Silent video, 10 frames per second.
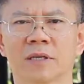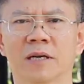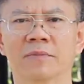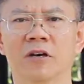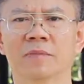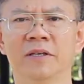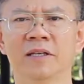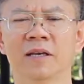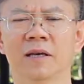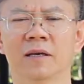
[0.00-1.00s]
คำตอบนี้
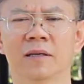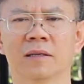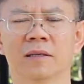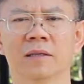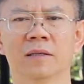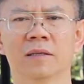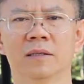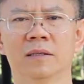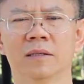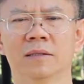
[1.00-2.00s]
เนี่ย
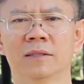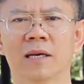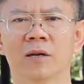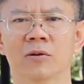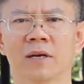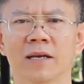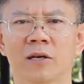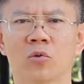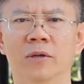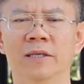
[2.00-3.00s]
ถ้าเราใคร่
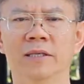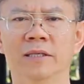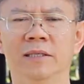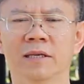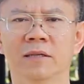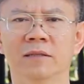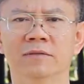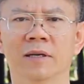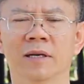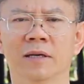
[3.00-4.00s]
ครวญดีๆเนี่ยก็คือ
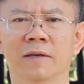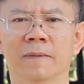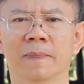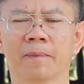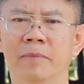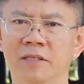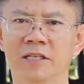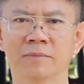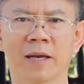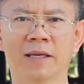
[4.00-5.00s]
ว่ามันจ
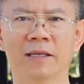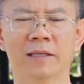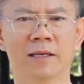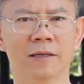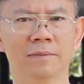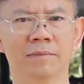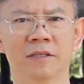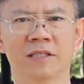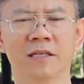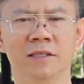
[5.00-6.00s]
ริงไหมนะครับมั
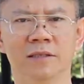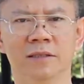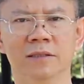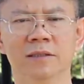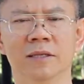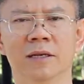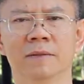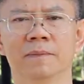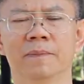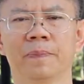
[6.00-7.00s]
นใช่จริงหรือนะครับ